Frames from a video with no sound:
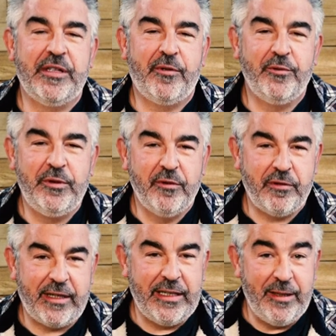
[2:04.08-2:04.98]
produits ne
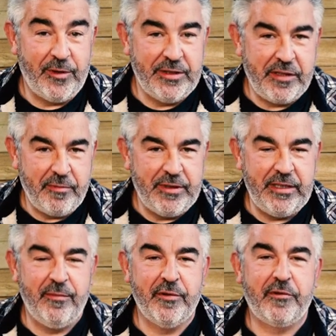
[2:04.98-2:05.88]
soient réellement
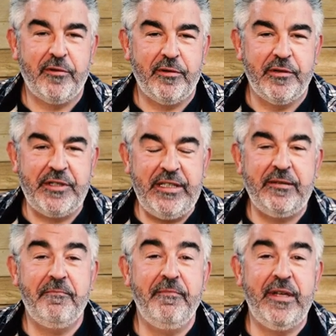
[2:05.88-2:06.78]
disponibles sur le site,
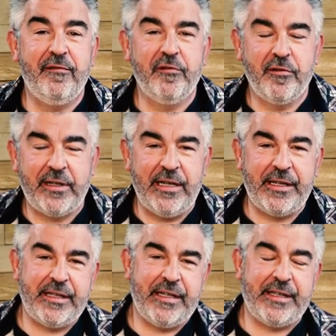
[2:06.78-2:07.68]
mais vous aurez
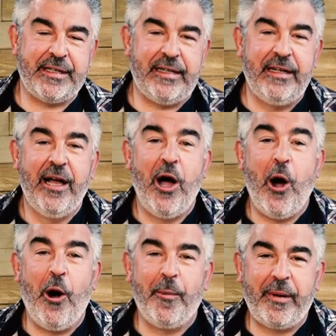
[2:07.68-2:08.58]
accès à ça
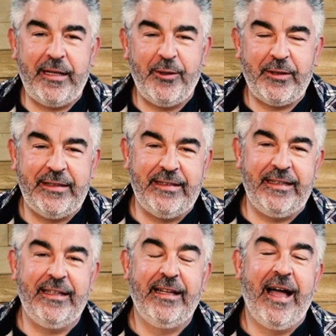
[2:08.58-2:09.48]
en
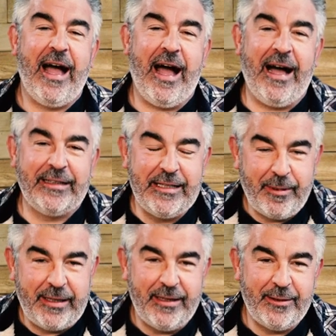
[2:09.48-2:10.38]
priorité à des
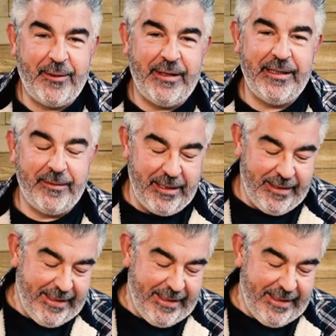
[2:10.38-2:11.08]
prix incroyables